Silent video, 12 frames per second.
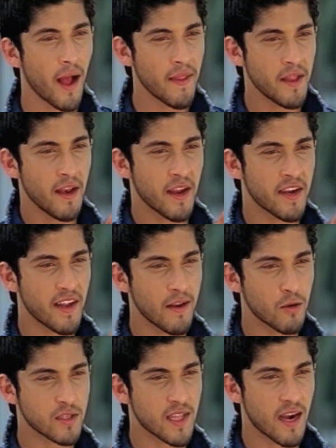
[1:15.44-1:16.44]
అంటే నేను
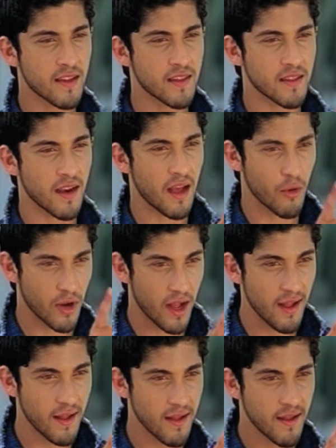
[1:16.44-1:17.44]
గిటార్ వాయిస్ తో పాడింది
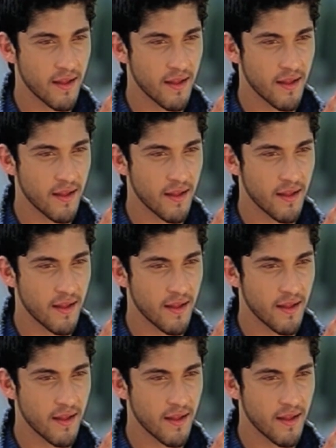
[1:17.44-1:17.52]
తనేనా